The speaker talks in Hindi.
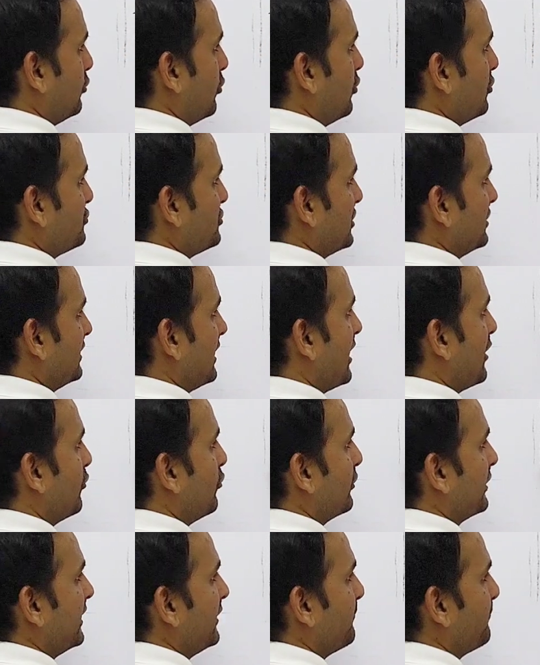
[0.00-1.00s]
कठोर
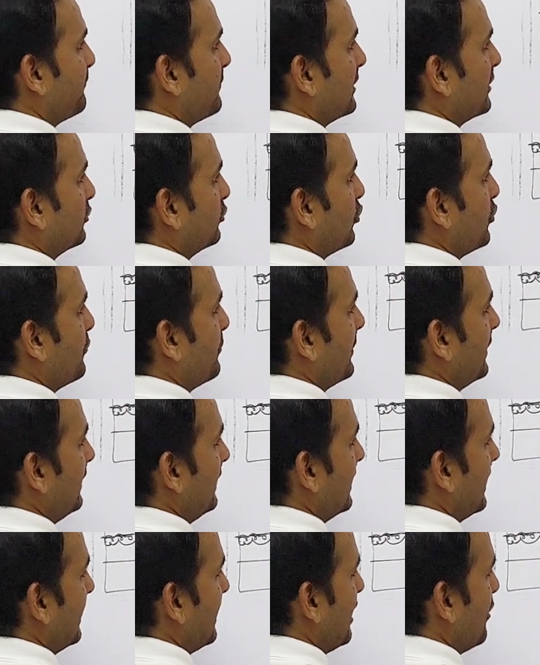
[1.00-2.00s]
चट्टानों की परतों पर
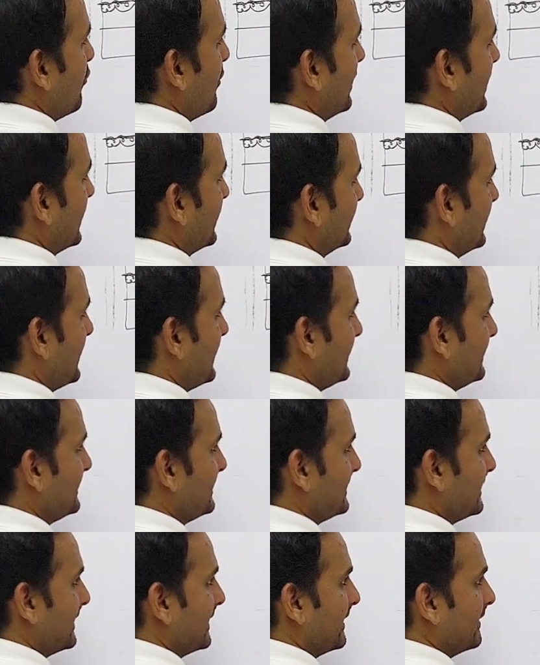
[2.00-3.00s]
लगा हुआ रहता है
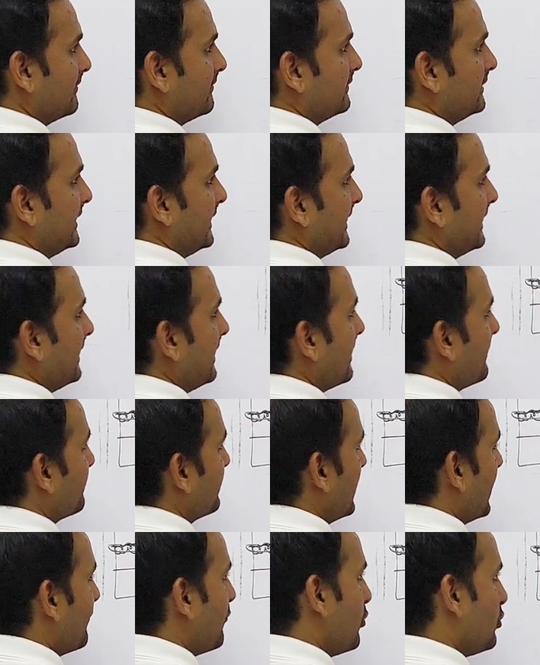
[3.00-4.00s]
इस जगह ठीक है
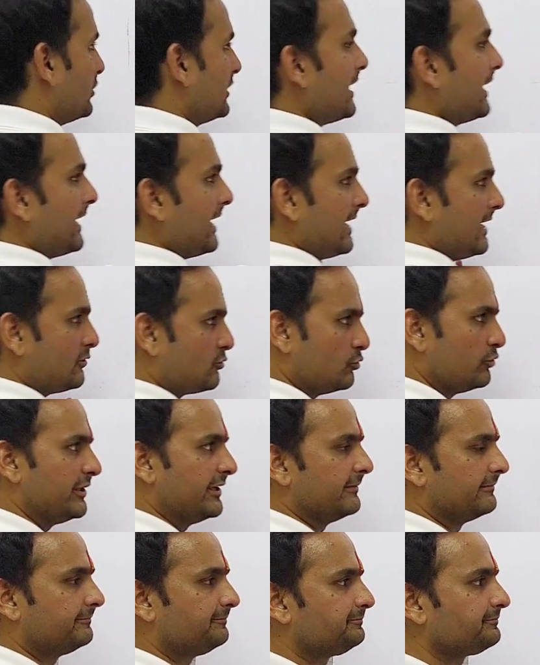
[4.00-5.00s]
अब होता क्या है
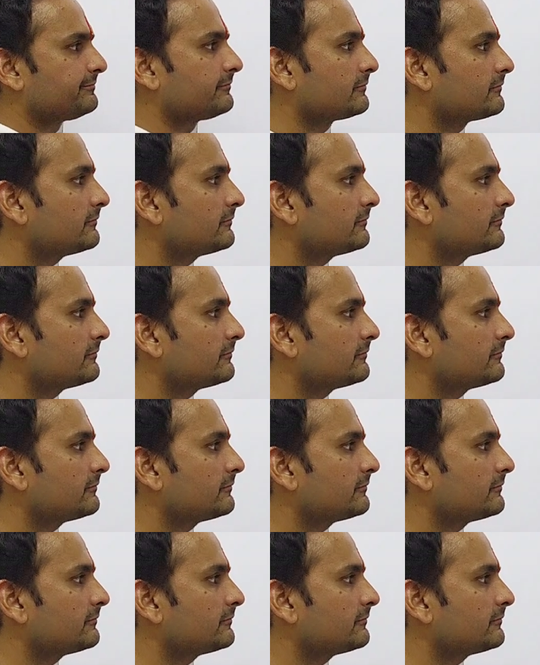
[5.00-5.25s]
सुनिए